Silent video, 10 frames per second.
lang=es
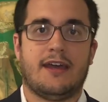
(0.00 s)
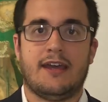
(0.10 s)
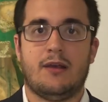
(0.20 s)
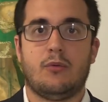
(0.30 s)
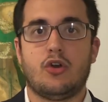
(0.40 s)

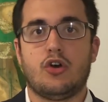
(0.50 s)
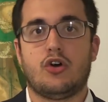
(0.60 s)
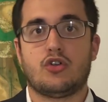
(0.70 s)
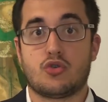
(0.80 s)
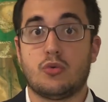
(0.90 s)
el
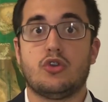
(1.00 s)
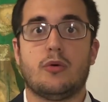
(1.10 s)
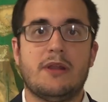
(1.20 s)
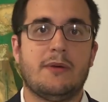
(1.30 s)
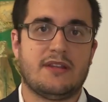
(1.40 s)
bono Chubut
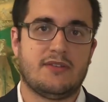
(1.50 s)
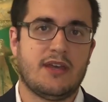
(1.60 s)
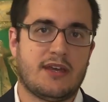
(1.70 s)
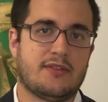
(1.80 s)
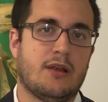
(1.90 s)

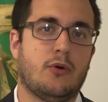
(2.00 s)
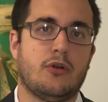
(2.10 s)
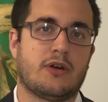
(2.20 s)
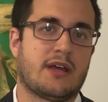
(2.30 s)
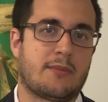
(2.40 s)
2026, que es el
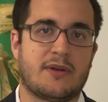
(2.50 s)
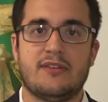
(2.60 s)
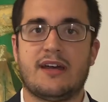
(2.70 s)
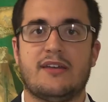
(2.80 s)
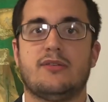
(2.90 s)
bono que
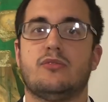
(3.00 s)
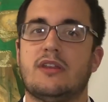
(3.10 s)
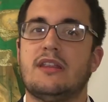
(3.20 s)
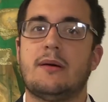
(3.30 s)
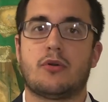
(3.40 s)
representa casi un
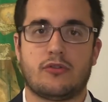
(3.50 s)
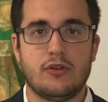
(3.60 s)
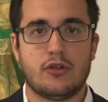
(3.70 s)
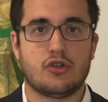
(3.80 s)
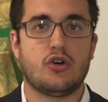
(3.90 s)

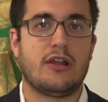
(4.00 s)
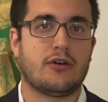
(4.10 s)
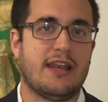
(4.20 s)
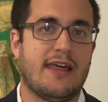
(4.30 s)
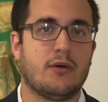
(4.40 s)
70% de todo lo
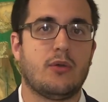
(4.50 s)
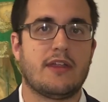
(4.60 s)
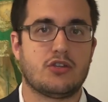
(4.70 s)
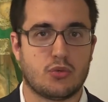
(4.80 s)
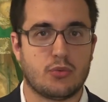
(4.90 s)
que es la deuda
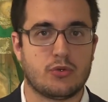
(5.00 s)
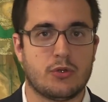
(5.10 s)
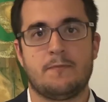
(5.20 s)
de Chubut.